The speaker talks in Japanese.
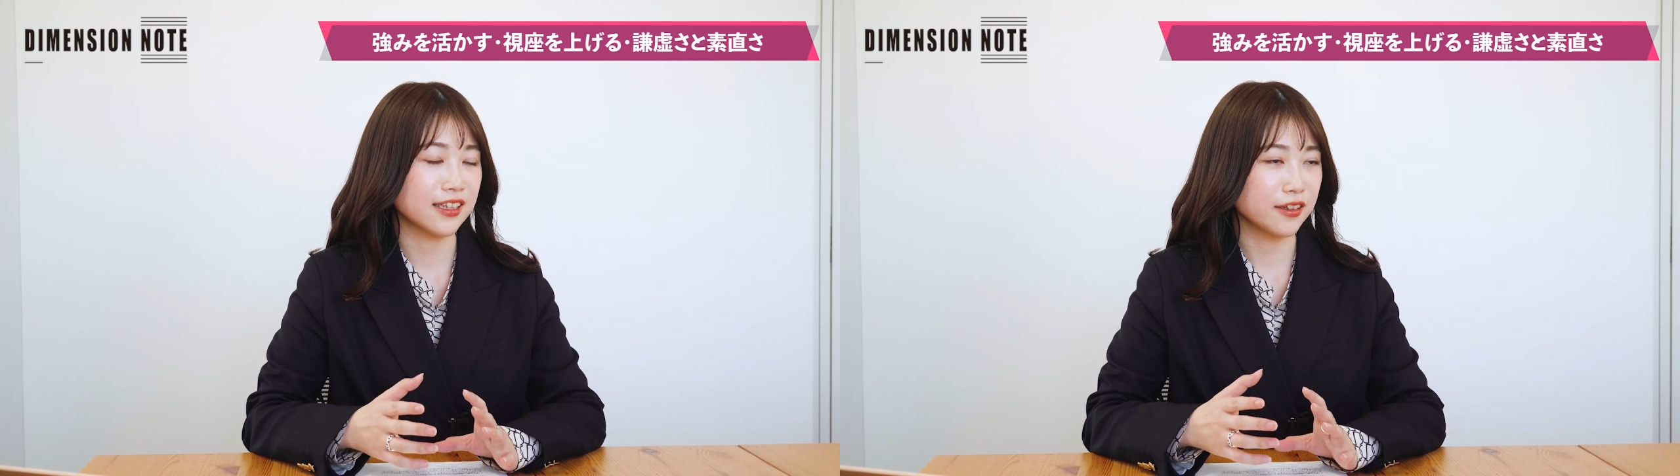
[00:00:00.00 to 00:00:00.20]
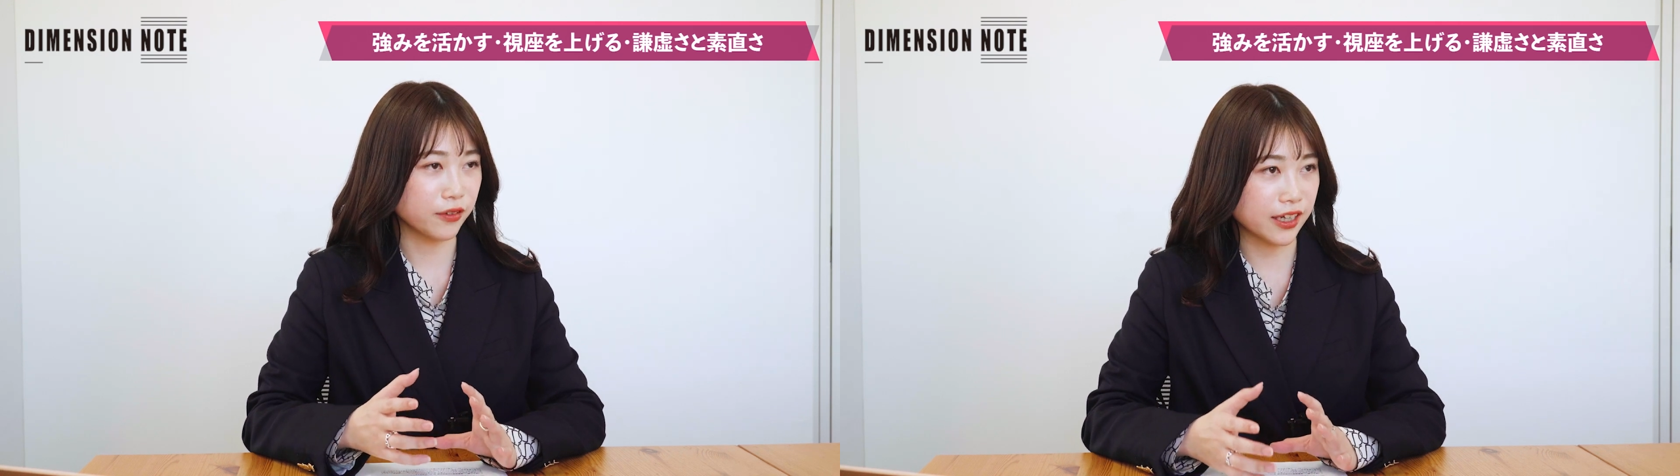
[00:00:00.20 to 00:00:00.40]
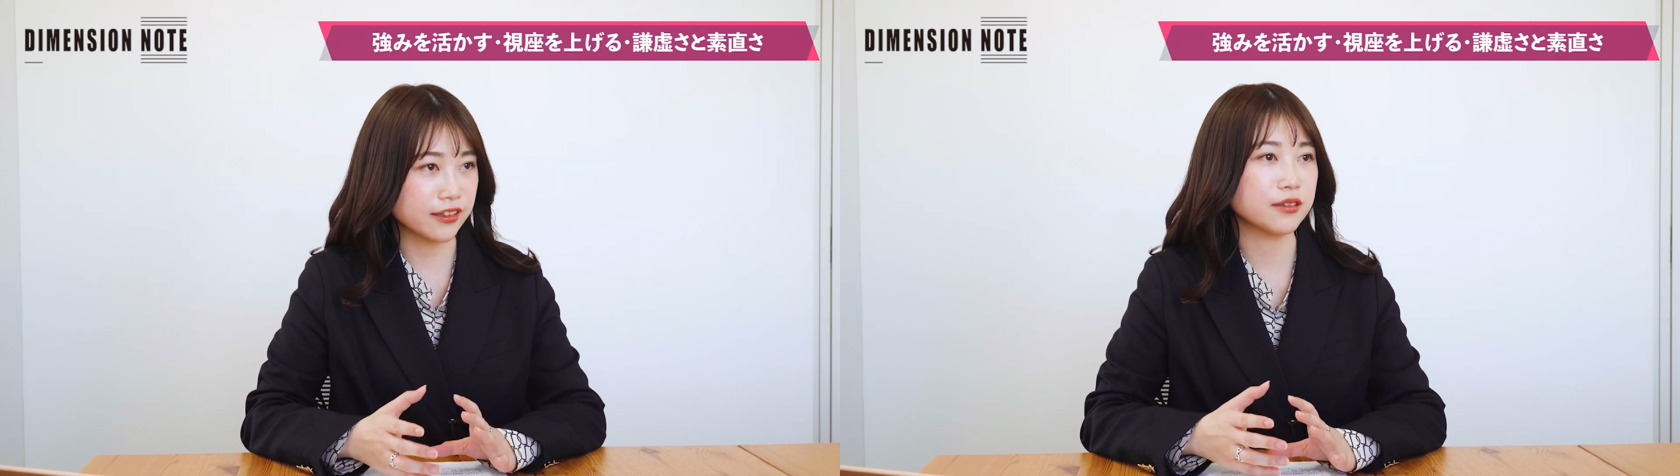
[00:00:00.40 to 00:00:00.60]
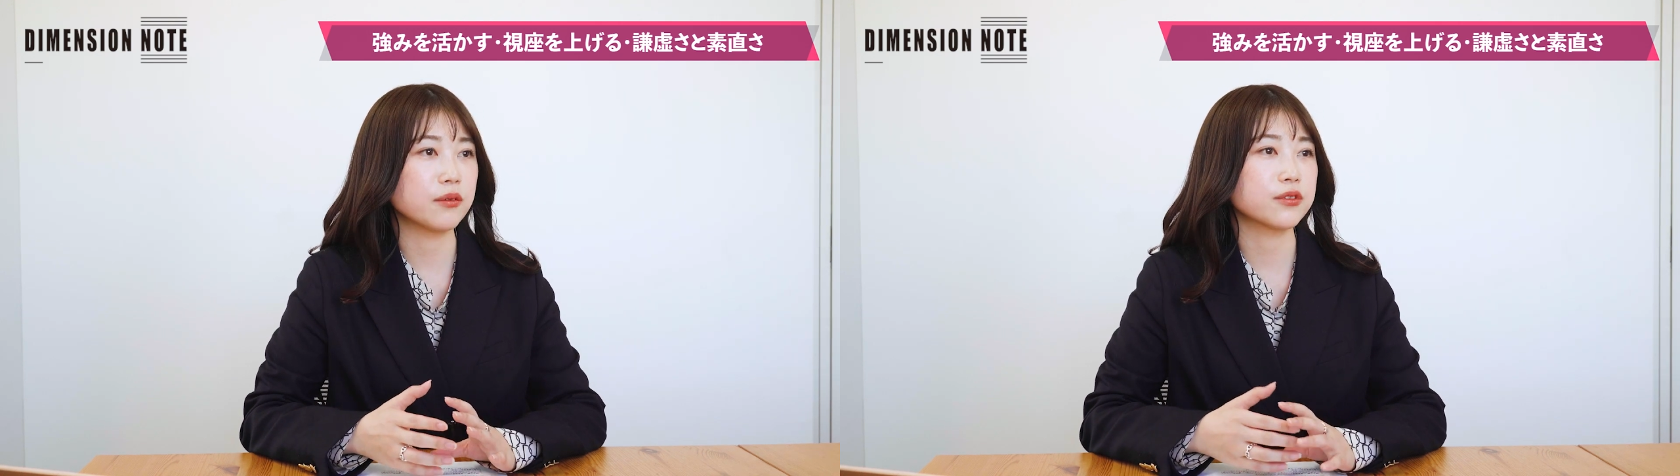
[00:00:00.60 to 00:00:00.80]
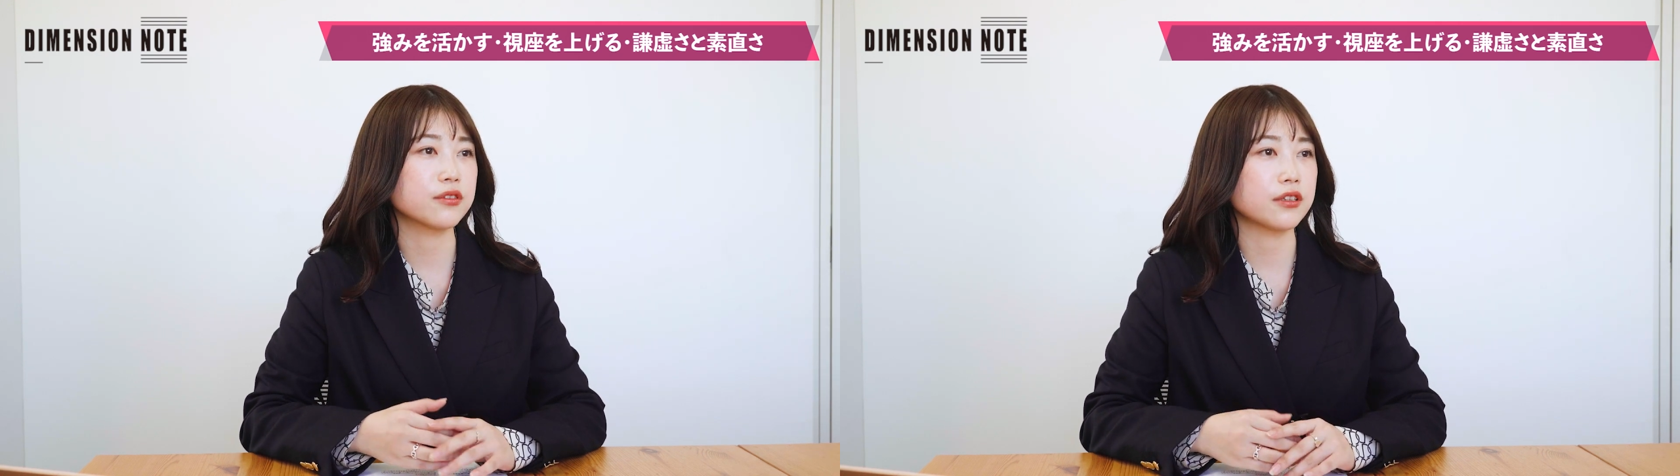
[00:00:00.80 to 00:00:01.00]
お客様
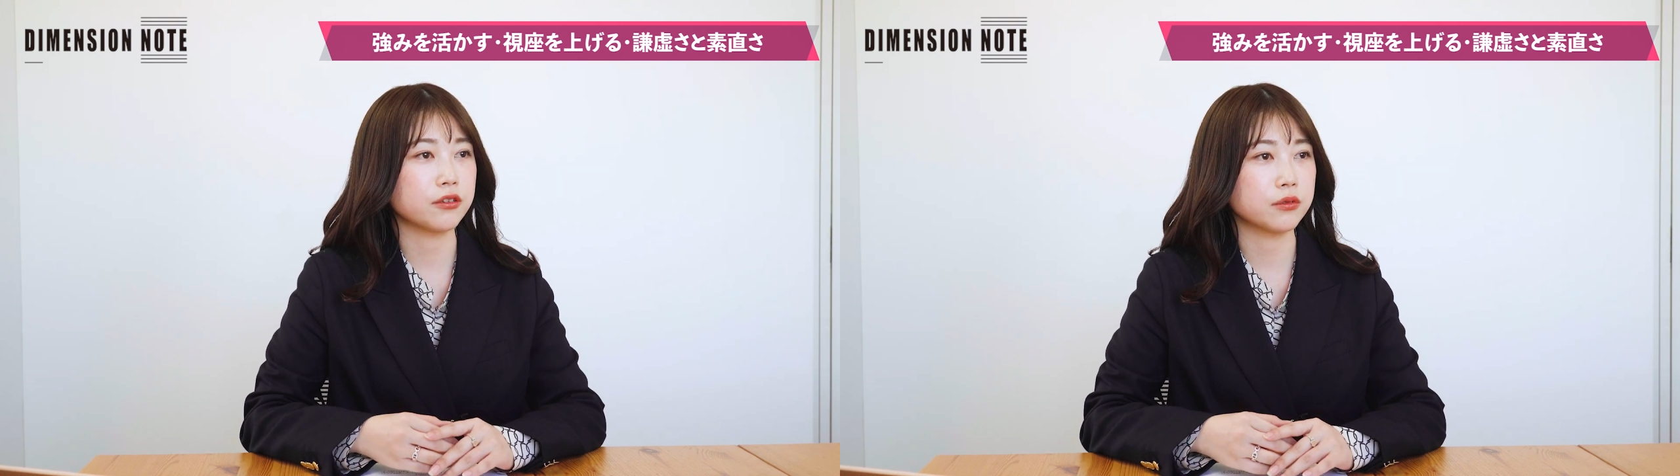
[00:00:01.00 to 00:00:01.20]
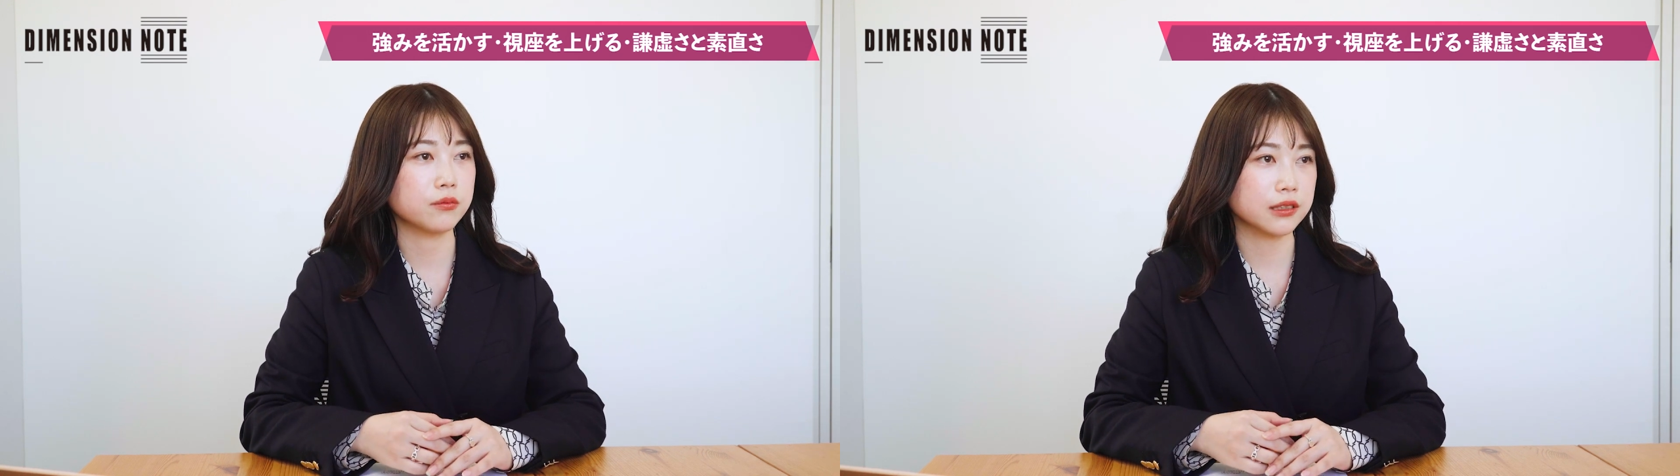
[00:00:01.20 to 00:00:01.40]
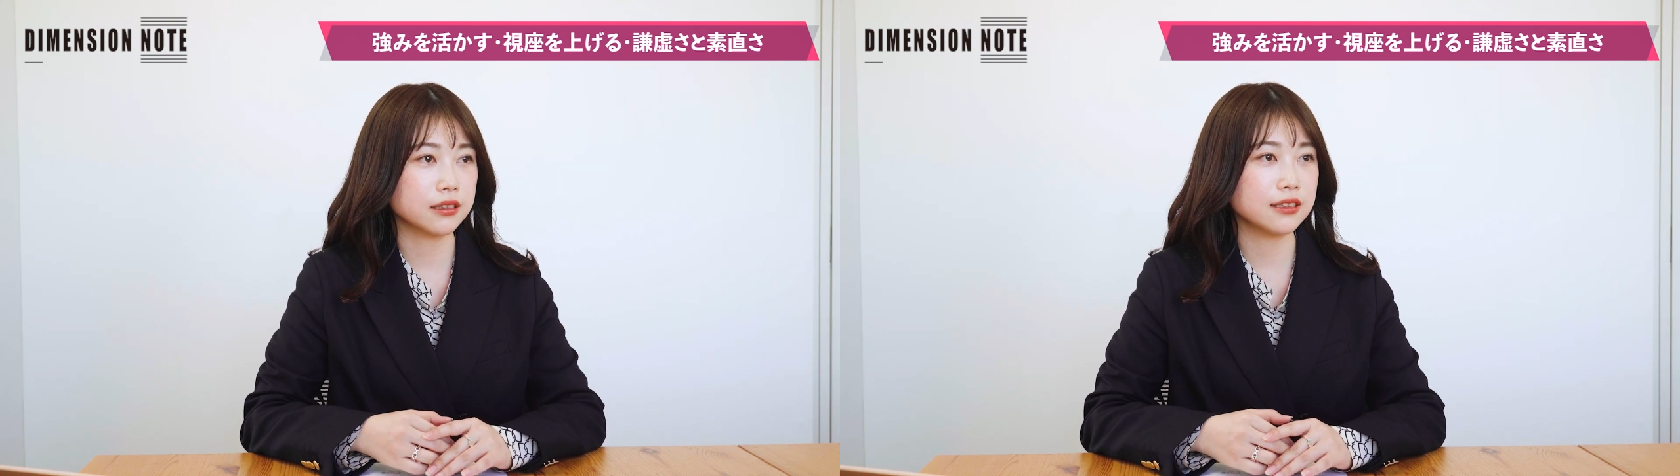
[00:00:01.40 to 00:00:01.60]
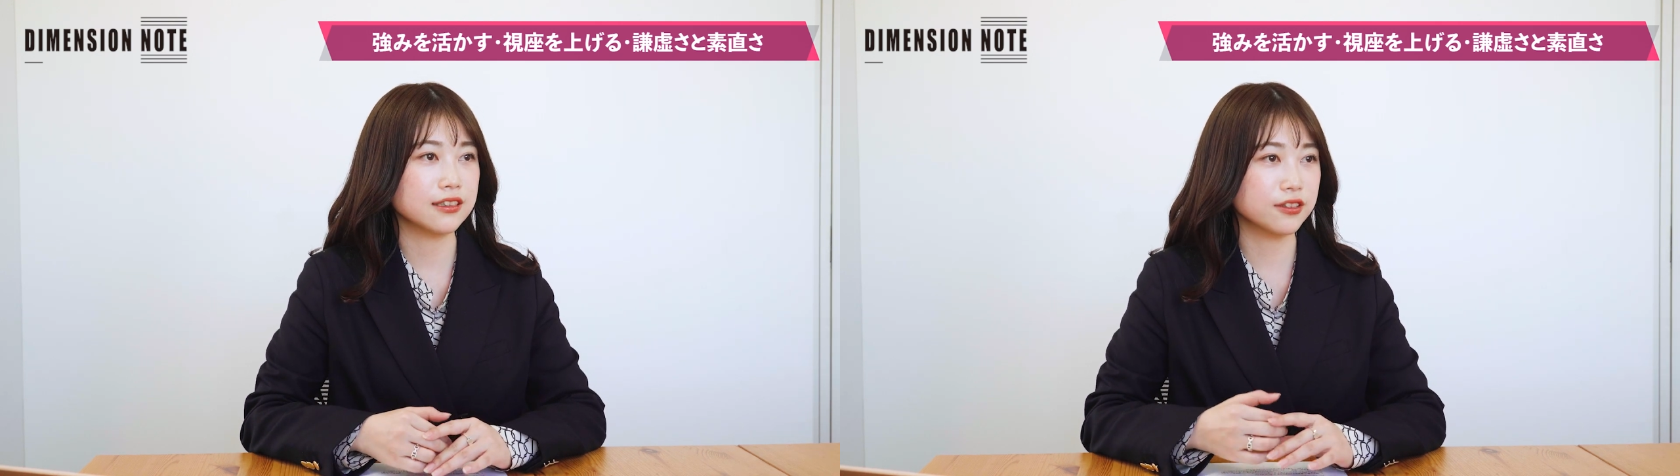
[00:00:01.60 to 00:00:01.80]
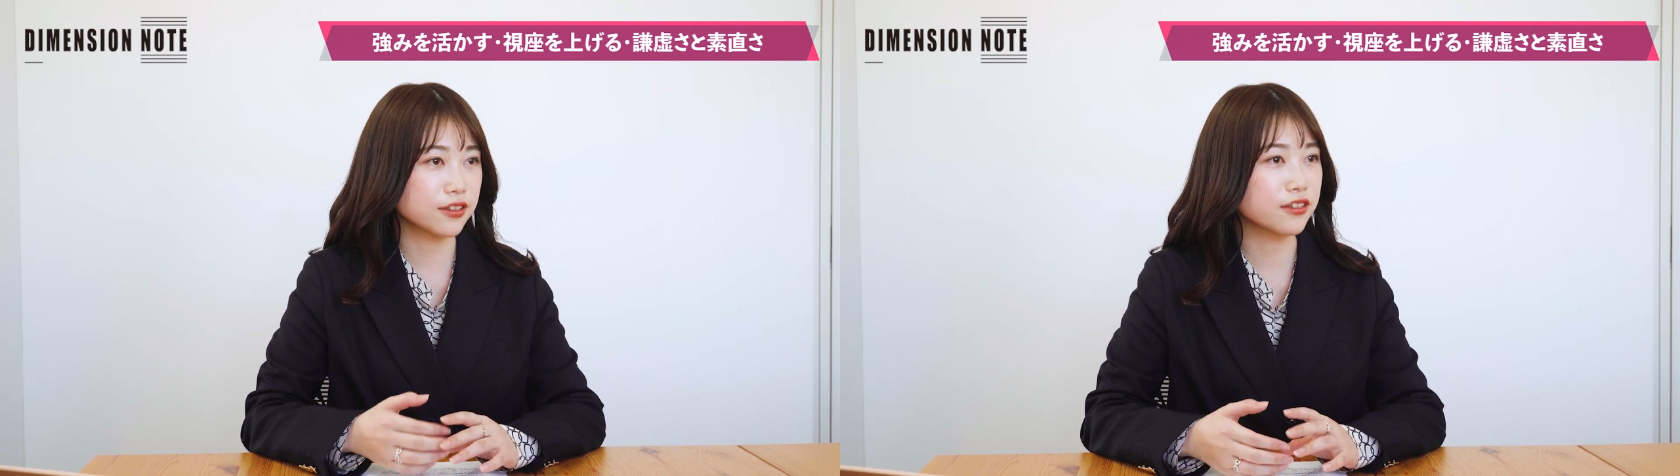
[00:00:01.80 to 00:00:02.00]
もそうだと思いますし
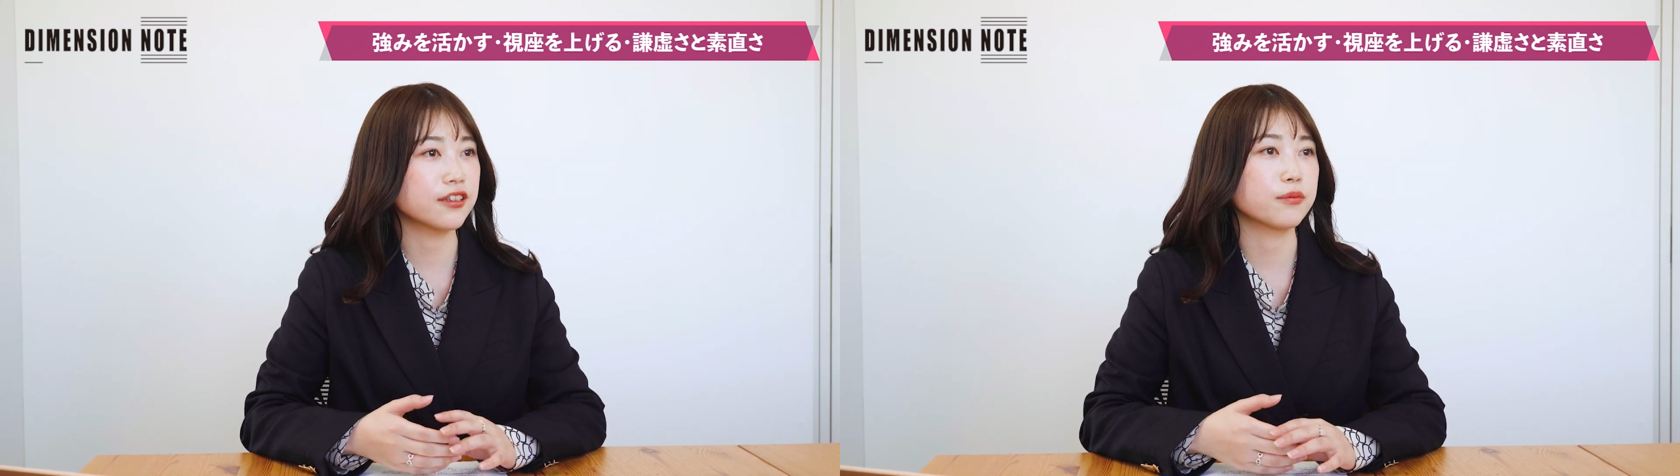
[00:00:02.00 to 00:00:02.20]
従業員